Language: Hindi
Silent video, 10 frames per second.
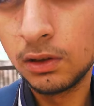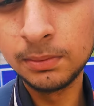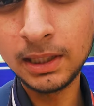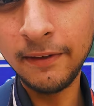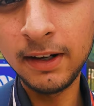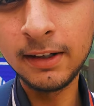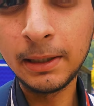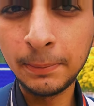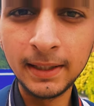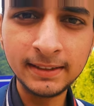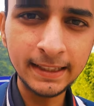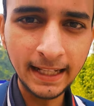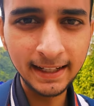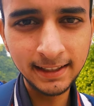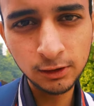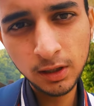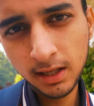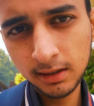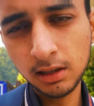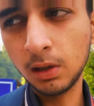तुम 700 प्लस का टारगेट तो
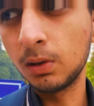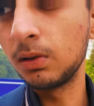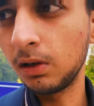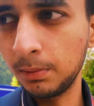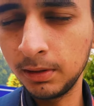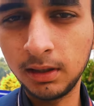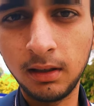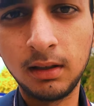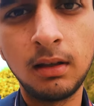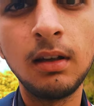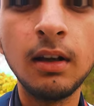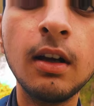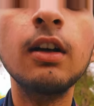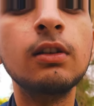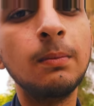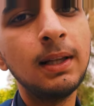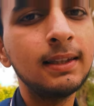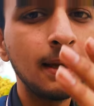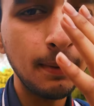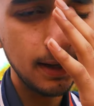लेके चलो अभी से तो
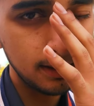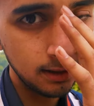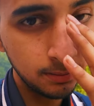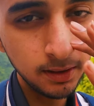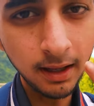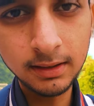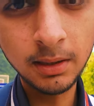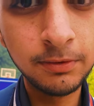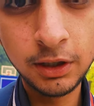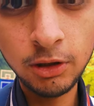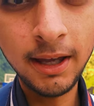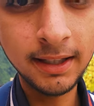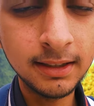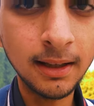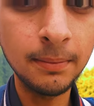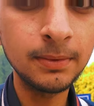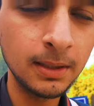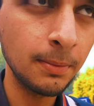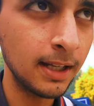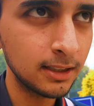मिलते हैं बाकी अभी जब वीडियो आएगी तब
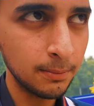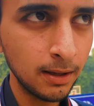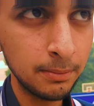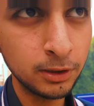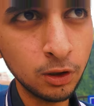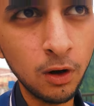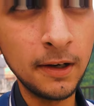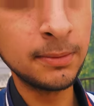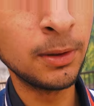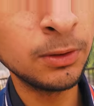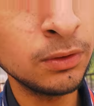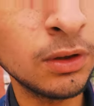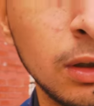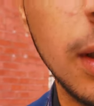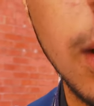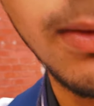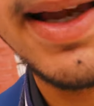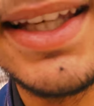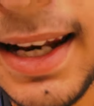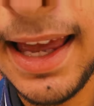की बात तब है अभी तो कॉलेज में हूँ और देखो
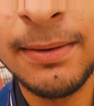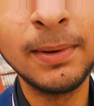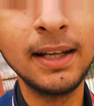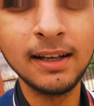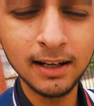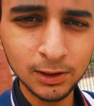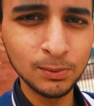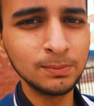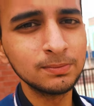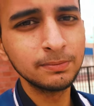भाई ये लाइफ मिलेगी अगर तुम